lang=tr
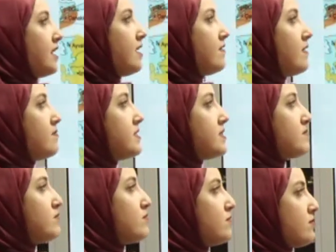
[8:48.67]
Ve biz
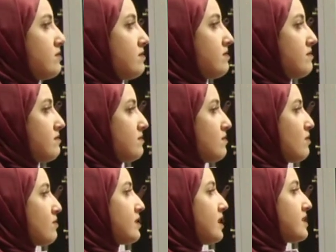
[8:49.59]
bu
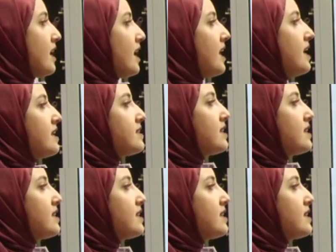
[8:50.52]
noktada ne